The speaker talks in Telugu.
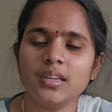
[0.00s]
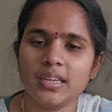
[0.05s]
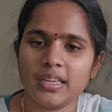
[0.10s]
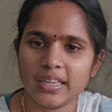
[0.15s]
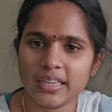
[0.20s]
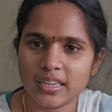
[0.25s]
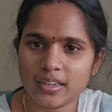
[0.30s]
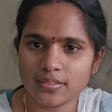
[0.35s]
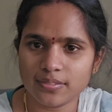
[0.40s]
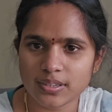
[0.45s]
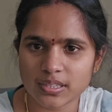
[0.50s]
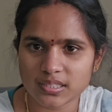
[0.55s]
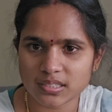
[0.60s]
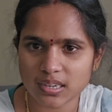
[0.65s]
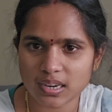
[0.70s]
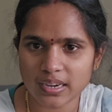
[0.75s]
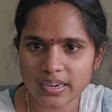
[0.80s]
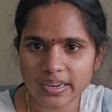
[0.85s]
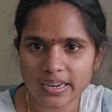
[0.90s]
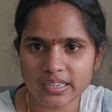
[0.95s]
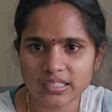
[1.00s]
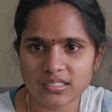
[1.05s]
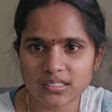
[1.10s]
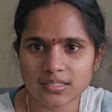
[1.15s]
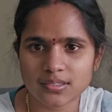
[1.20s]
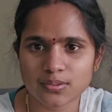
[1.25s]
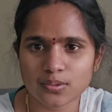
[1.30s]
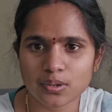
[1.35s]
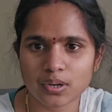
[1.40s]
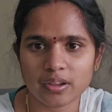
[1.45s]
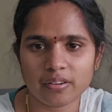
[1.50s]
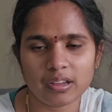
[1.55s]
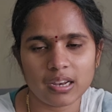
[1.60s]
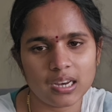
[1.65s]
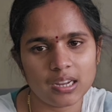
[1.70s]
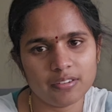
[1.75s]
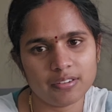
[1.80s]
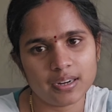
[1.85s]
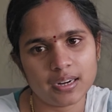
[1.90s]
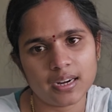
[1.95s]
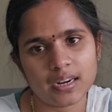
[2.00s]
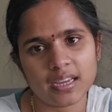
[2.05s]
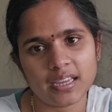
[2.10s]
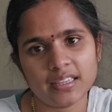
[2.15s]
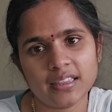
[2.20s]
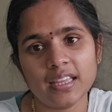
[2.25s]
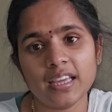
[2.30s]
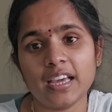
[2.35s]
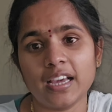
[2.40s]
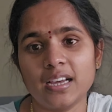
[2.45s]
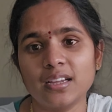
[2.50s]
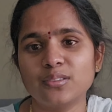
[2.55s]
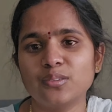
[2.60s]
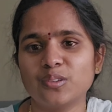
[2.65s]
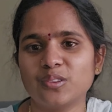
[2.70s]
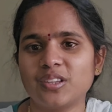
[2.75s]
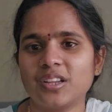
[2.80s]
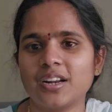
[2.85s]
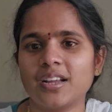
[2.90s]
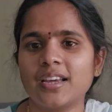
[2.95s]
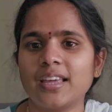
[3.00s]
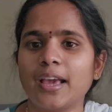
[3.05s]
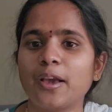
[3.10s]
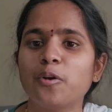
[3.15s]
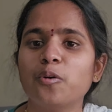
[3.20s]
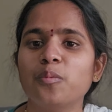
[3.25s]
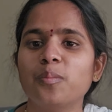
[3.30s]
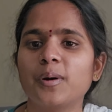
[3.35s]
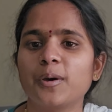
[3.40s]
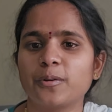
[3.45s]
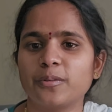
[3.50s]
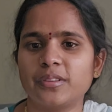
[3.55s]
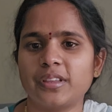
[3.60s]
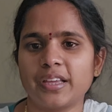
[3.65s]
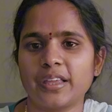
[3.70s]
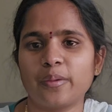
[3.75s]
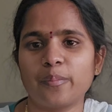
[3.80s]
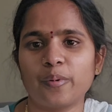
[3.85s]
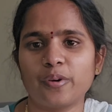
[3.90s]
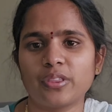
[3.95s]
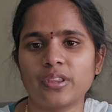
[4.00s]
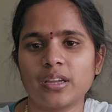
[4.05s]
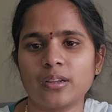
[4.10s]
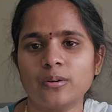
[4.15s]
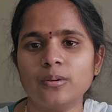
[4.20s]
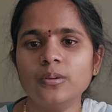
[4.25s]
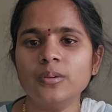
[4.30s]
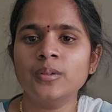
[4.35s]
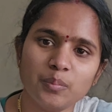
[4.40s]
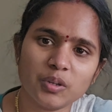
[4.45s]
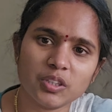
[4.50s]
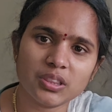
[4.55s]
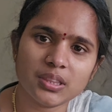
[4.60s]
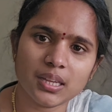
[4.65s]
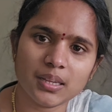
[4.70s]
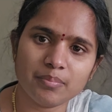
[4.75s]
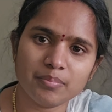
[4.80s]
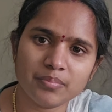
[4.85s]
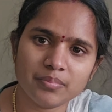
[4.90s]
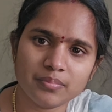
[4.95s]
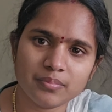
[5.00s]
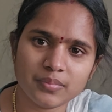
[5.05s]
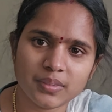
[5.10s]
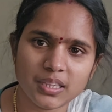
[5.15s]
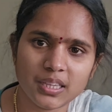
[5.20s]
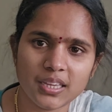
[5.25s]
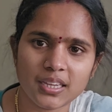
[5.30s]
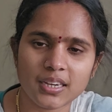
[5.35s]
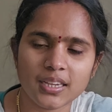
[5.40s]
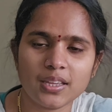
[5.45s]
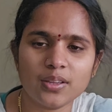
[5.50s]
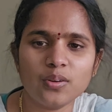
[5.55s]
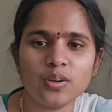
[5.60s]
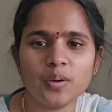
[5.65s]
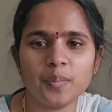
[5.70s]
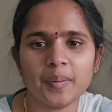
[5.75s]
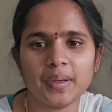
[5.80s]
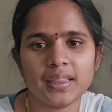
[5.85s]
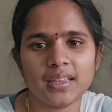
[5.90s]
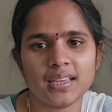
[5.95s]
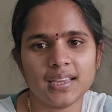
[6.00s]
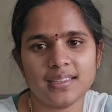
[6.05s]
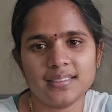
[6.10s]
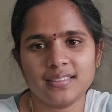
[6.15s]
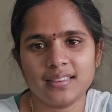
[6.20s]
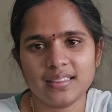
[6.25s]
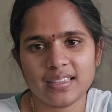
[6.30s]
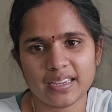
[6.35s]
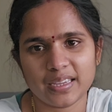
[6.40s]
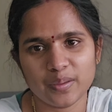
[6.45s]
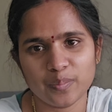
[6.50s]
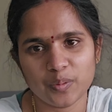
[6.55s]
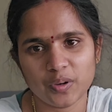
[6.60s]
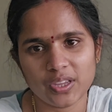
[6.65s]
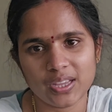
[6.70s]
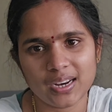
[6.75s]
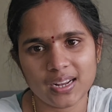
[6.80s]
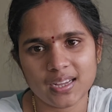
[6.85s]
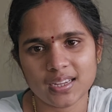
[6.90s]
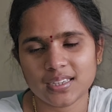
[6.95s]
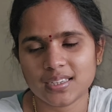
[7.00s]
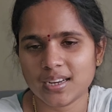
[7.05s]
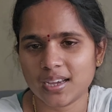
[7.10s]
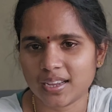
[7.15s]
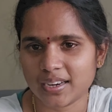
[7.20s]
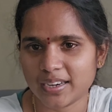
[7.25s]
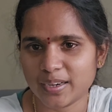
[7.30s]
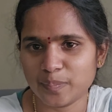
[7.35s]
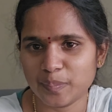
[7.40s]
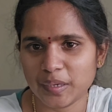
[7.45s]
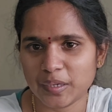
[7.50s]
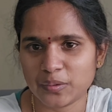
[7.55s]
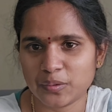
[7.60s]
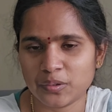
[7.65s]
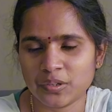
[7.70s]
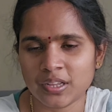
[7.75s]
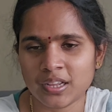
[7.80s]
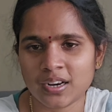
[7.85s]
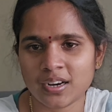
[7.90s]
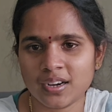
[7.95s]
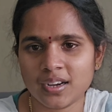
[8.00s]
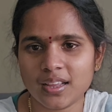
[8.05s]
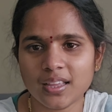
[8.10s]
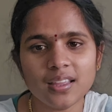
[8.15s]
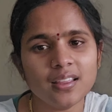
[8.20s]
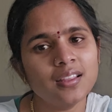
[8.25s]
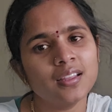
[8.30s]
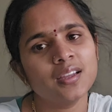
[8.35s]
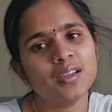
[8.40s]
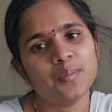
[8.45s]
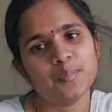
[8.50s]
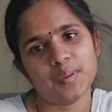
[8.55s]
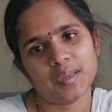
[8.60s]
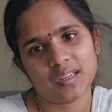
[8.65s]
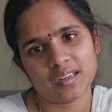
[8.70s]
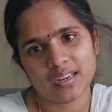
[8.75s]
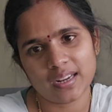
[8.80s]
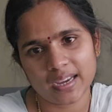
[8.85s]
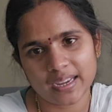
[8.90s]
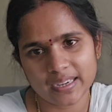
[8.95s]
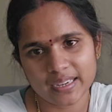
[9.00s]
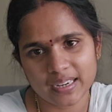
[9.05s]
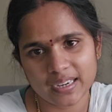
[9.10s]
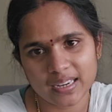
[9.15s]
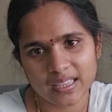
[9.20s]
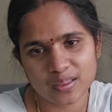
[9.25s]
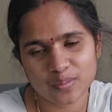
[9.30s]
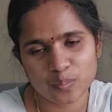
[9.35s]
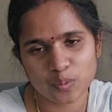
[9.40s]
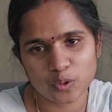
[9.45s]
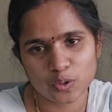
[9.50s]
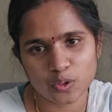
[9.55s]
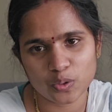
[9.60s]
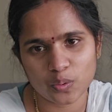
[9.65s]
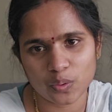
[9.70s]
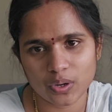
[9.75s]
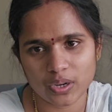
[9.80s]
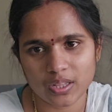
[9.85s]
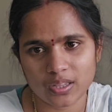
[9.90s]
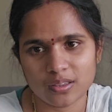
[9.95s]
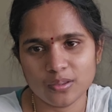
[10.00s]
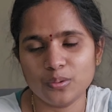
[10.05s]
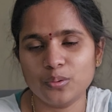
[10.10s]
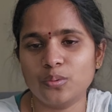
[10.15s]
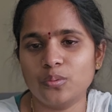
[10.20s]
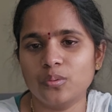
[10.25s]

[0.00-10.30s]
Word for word: ఇంకా ఫస్ట్ టైం డైట్ చేస్తున్న వాళ్ళు ఎవరన్నా అయితే ఇంకా తొందరగా ఎక్కువ బరువు తగ్గిపోతారు మొత్తం ఇయర్కి ఒక పది కేజీలు తగ్గిపోయేలాగా టార్గెట్ పెట్టుకున్నారంటే మీకు డైట్ అనేది బోర్ కొట్టదు